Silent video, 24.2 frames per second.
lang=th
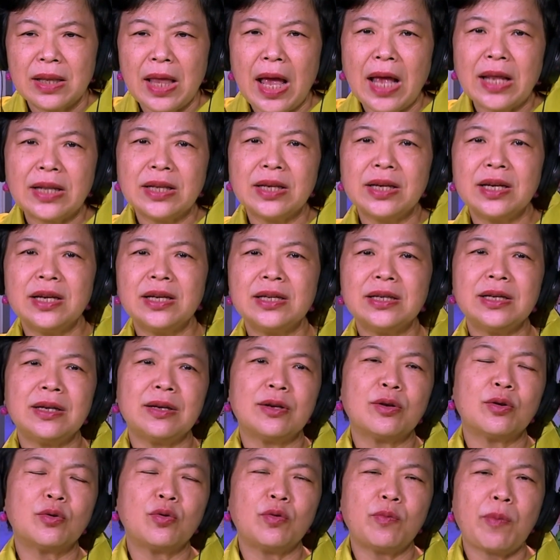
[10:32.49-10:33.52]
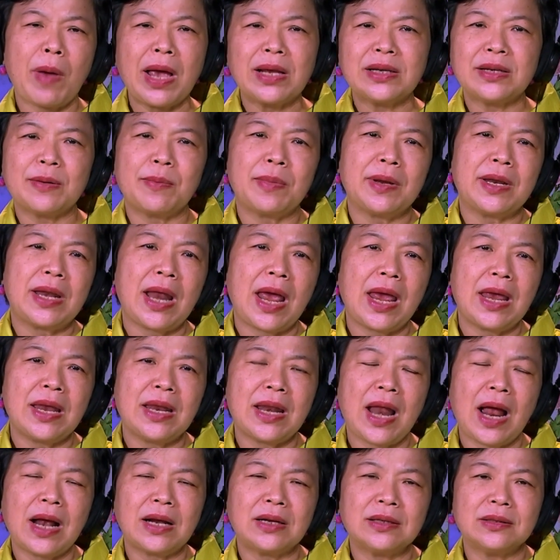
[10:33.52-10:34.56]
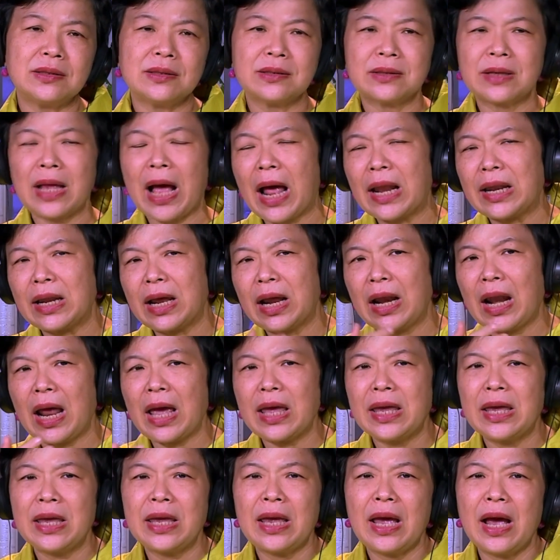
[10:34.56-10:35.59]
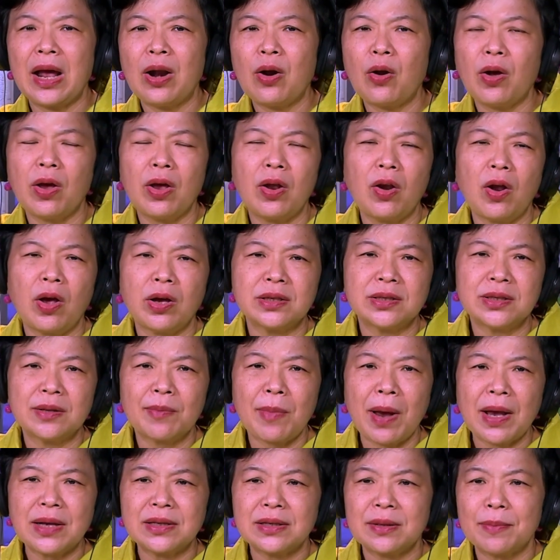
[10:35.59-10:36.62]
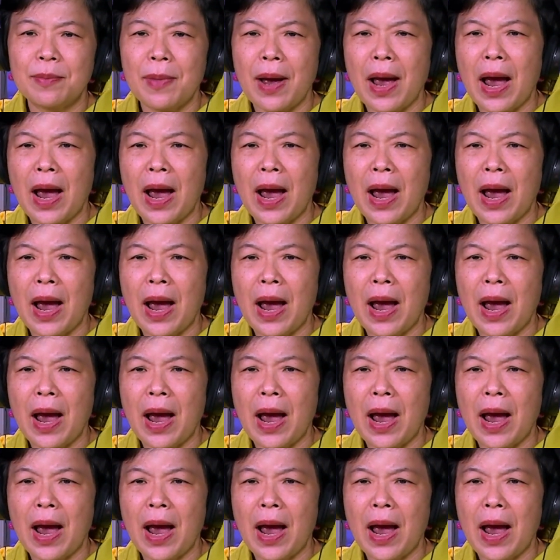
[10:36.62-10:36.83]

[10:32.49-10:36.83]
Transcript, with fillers: แทนที่คุณแม่จะไปได้นั่งทานอะไรอร่อยๆ ส